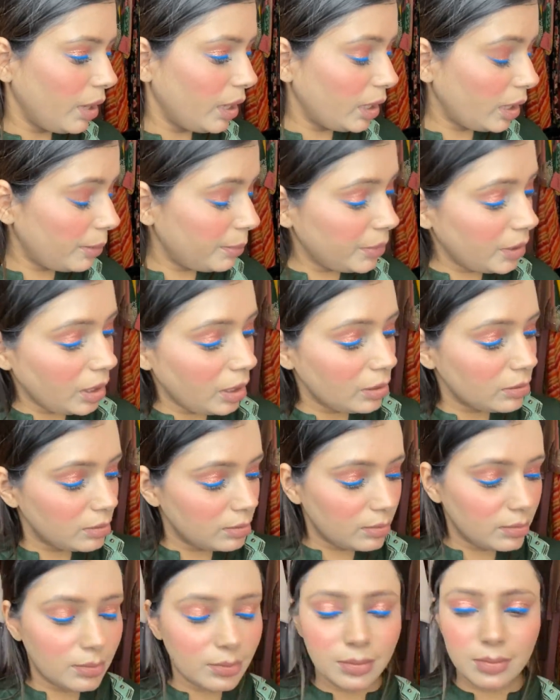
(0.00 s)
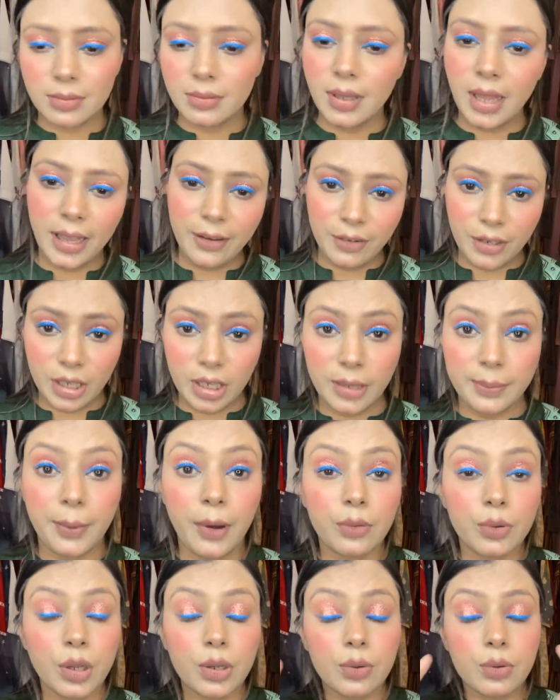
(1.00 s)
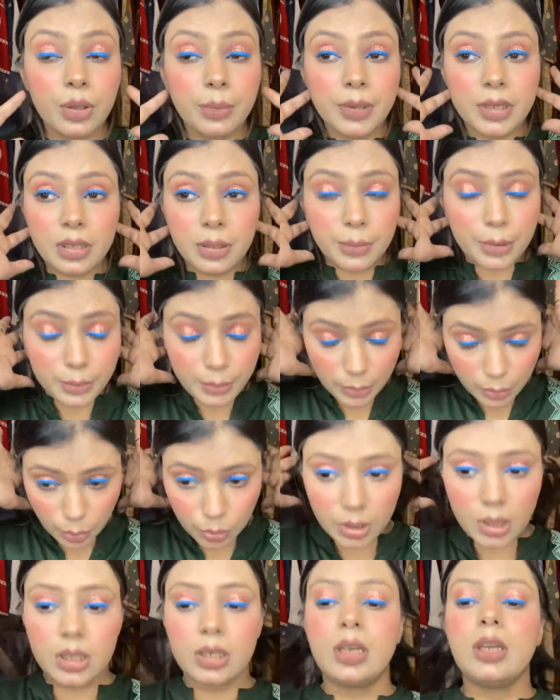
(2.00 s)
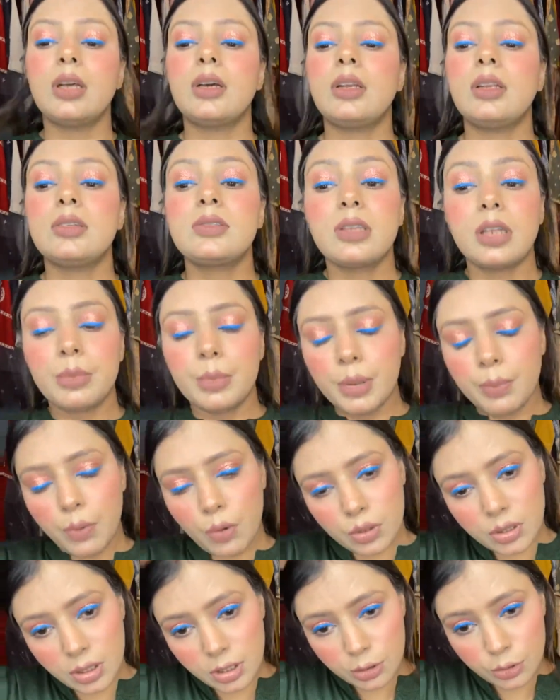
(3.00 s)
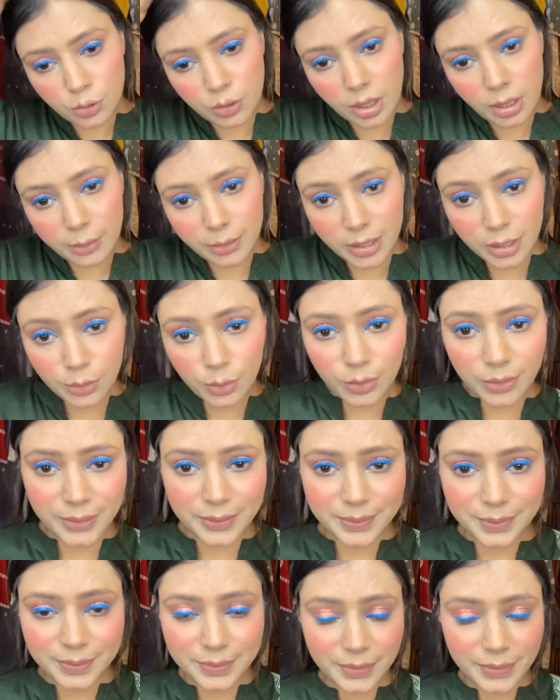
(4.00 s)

मैं ना अभी ना ड्राइव नहीं कर पाऊंगी क्योंकि मेरी तबीयत बिल्कुल ठीक नहीं लग रही सर मैं बहुत दर्द हो रहा है